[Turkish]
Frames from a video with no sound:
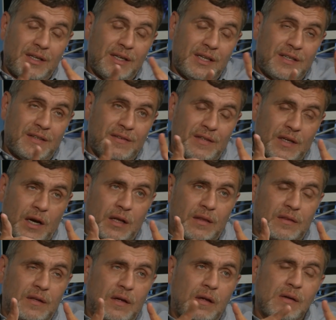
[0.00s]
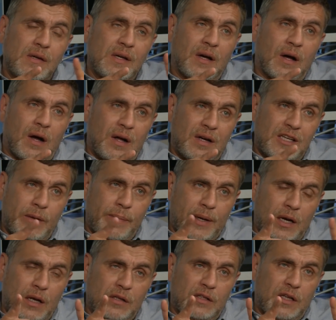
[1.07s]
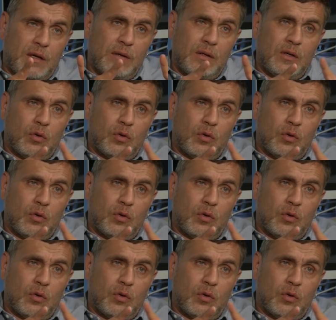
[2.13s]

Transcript: İkizler hatta Aldebaran'da